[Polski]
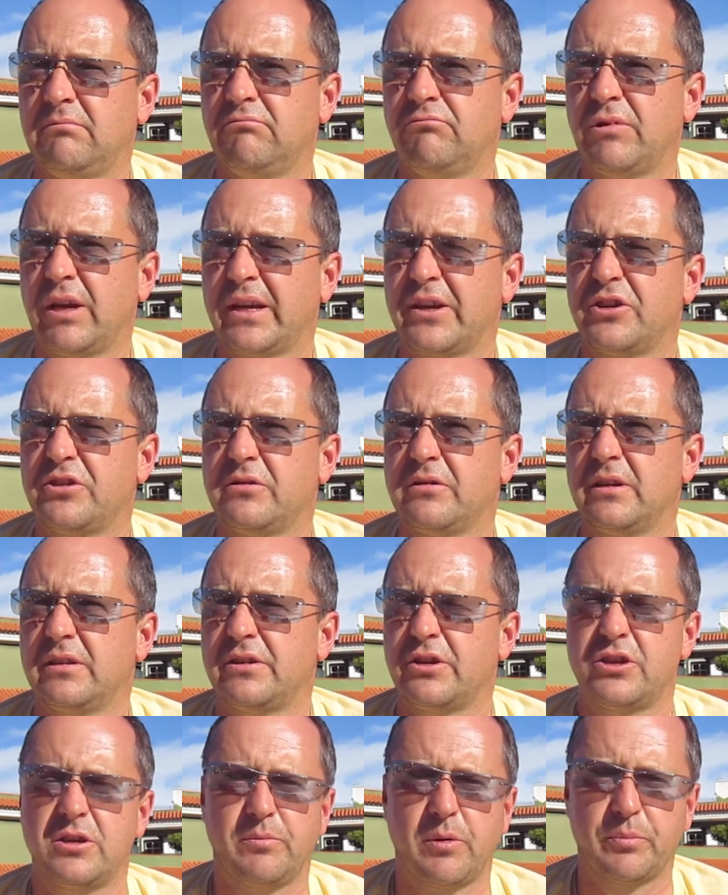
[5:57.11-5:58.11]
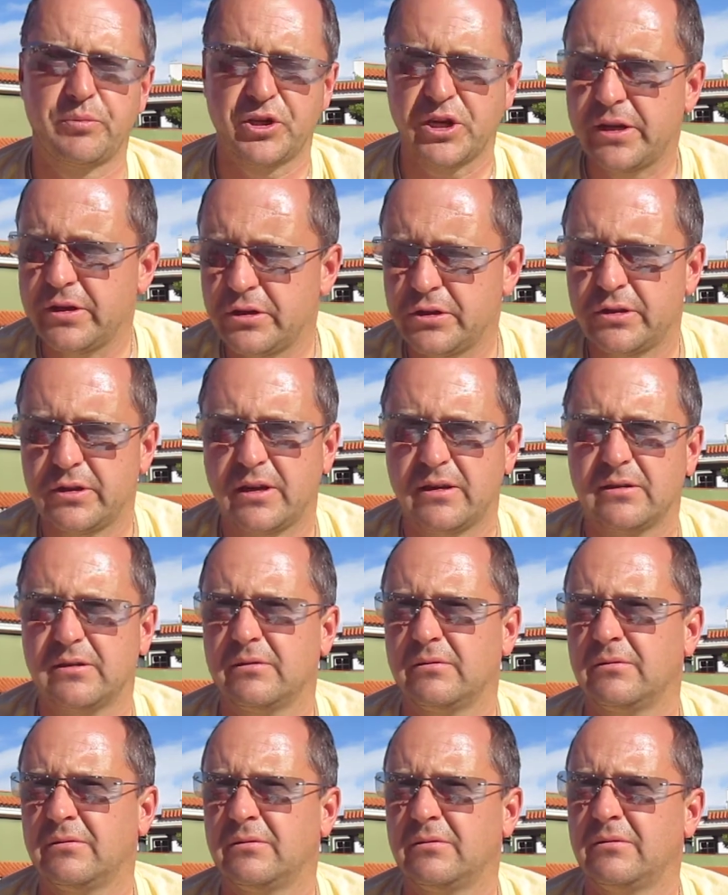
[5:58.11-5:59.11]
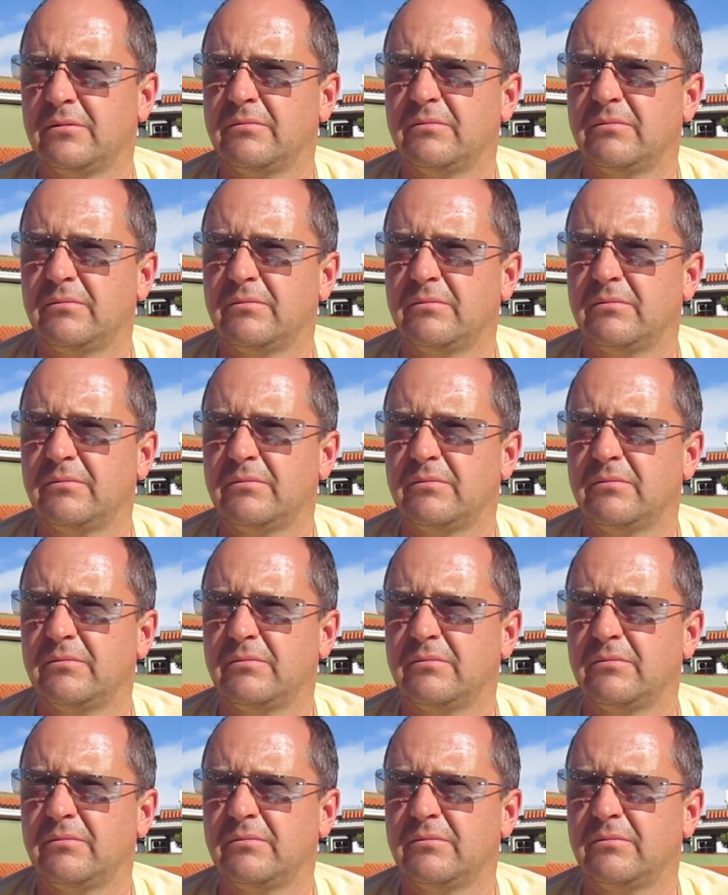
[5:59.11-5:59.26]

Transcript: jakieś, jesteście po przejściach, yy,